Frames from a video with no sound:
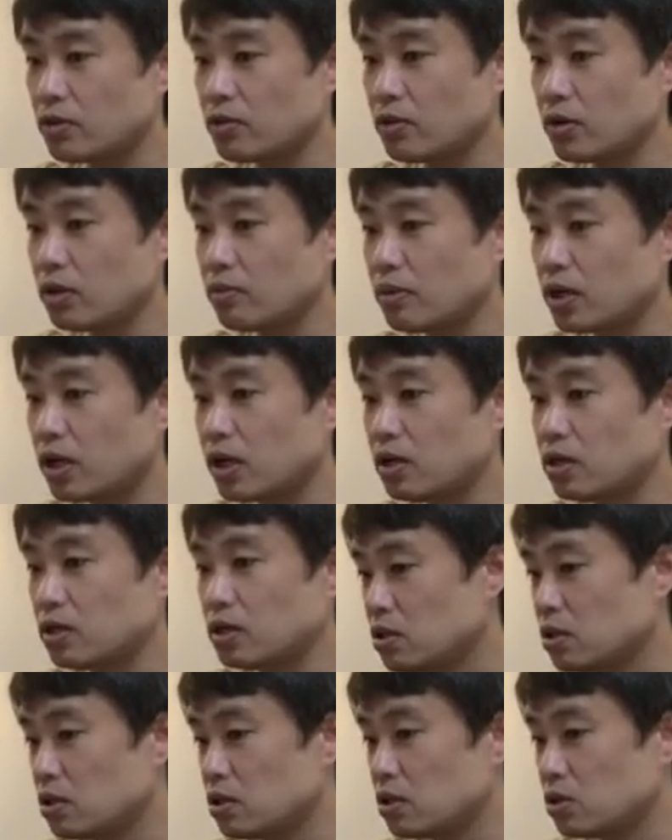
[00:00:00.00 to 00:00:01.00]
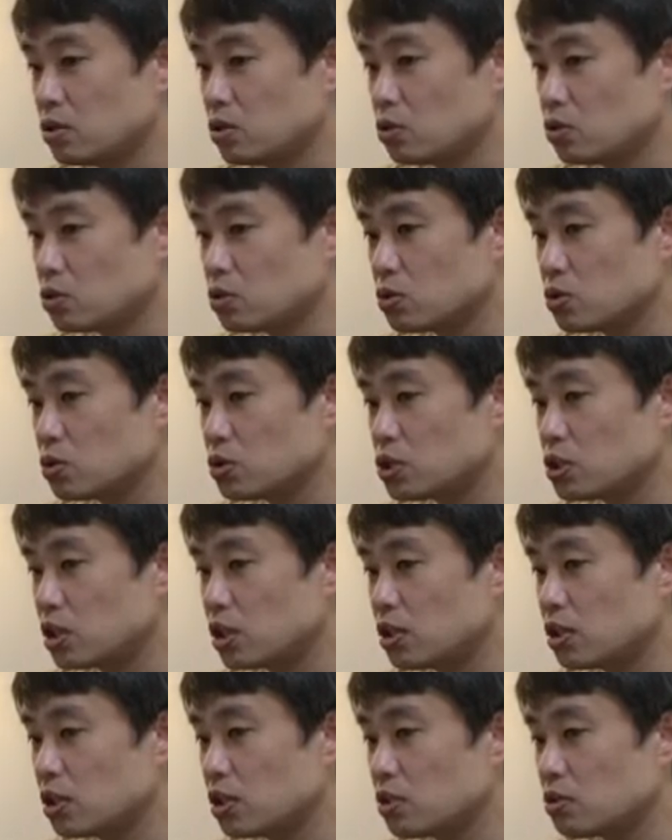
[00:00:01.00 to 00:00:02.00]
例えば予想し
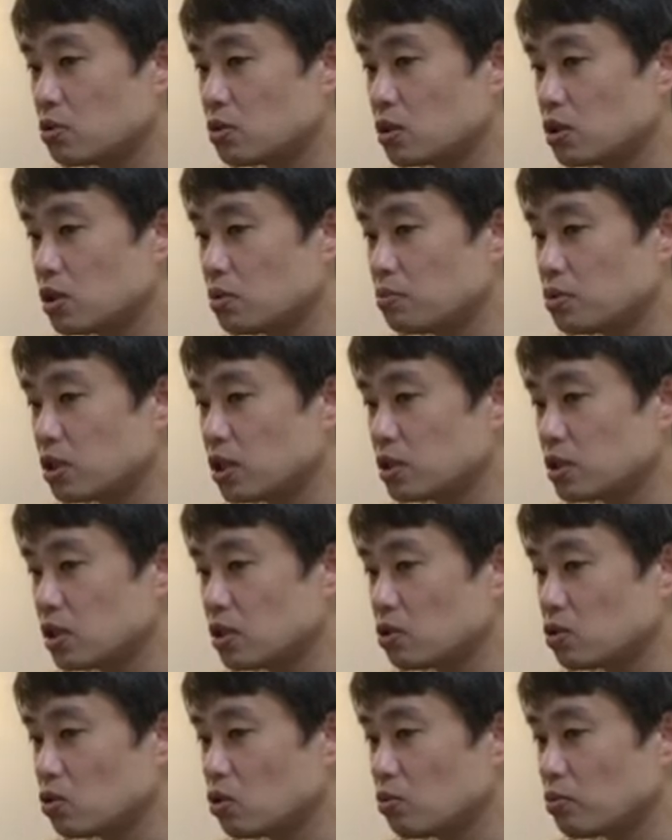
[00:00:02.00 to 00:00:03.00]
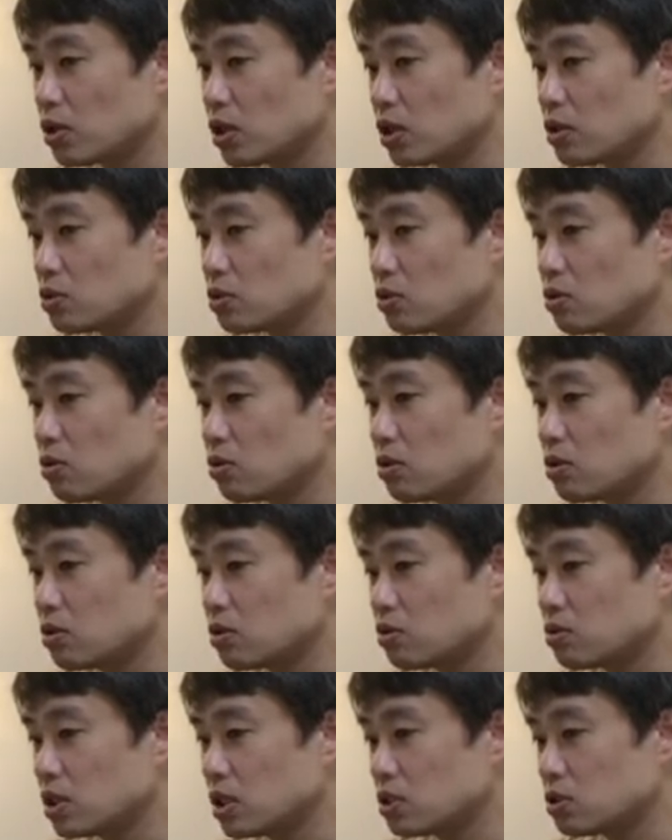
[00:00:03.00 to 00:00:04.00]
ていない時にプレゼントをもらうと
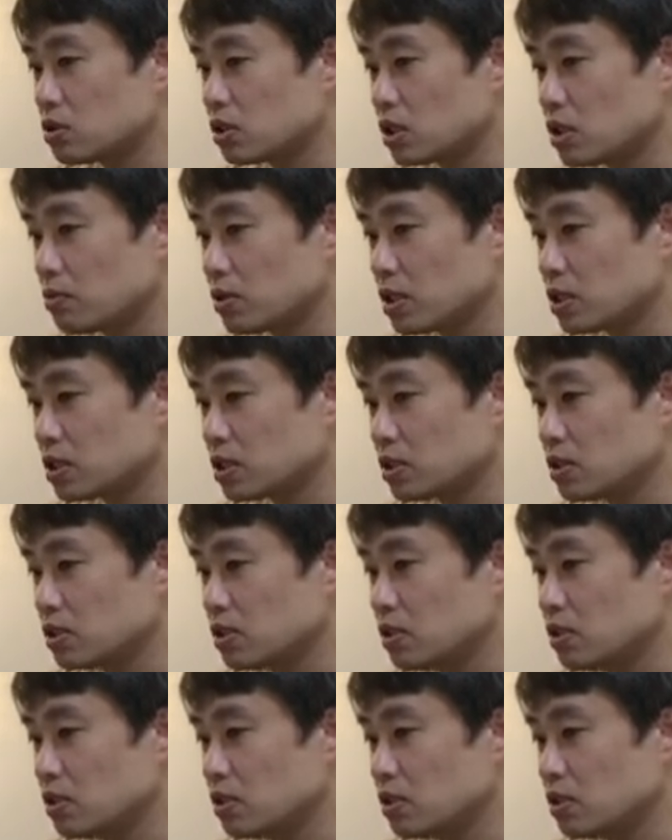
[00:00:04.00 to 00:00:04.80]
嬉しくなります